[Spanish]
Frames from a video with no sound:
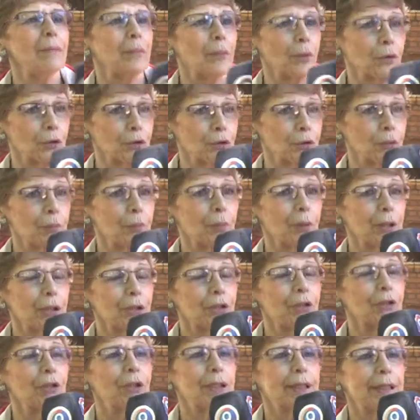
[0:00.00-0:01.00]
Por
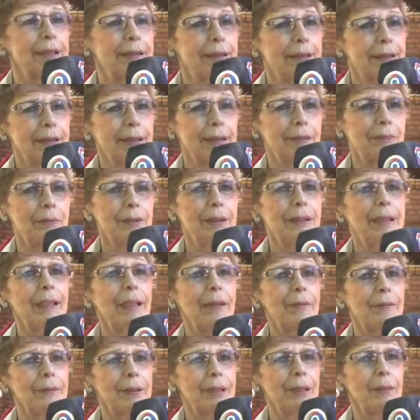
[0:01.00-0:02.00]
supuesto que sí, vi que
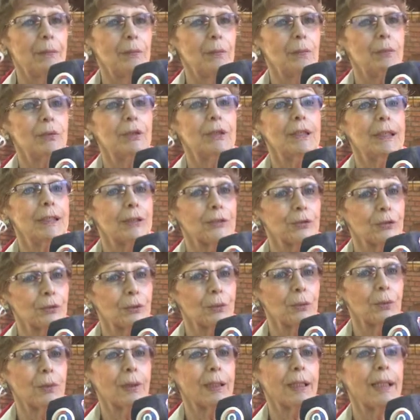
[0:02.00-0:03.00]
había mucho
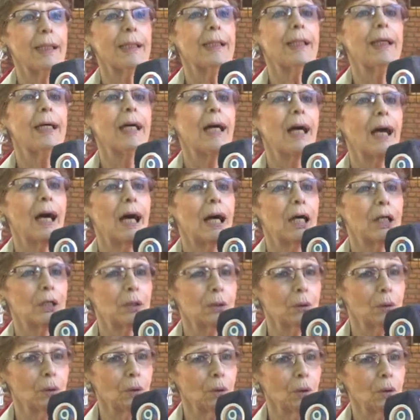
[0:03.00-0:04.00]
azúcar,
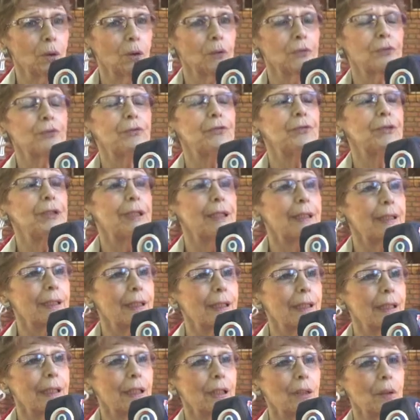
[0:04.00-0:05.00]
arroz,
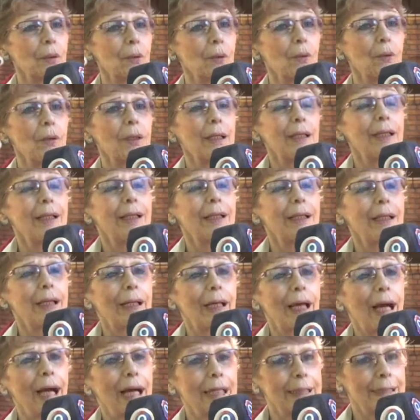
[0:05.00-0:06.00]
fideo,
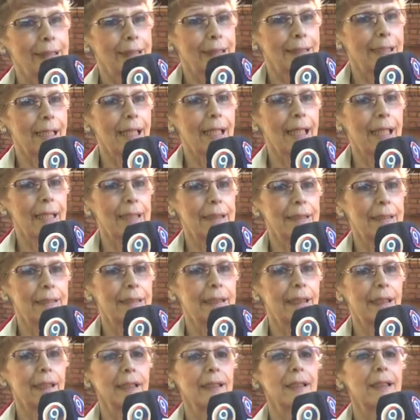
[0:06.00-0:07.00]
eh,
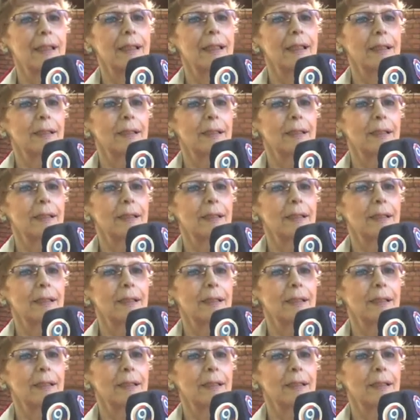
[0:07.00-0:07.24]
aceite.